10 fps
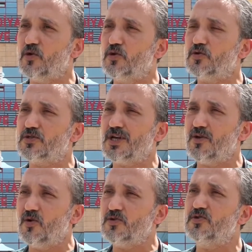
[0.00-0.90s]
olduktan
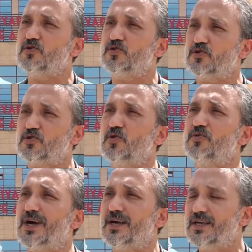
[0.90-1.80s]
14 gün
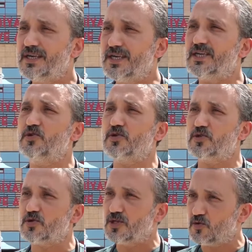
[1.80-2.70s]
sonra ilk
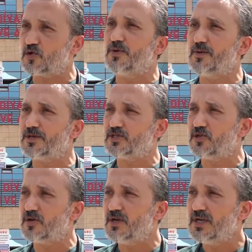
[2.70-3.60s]
dozda olsa korumaya başlıyor.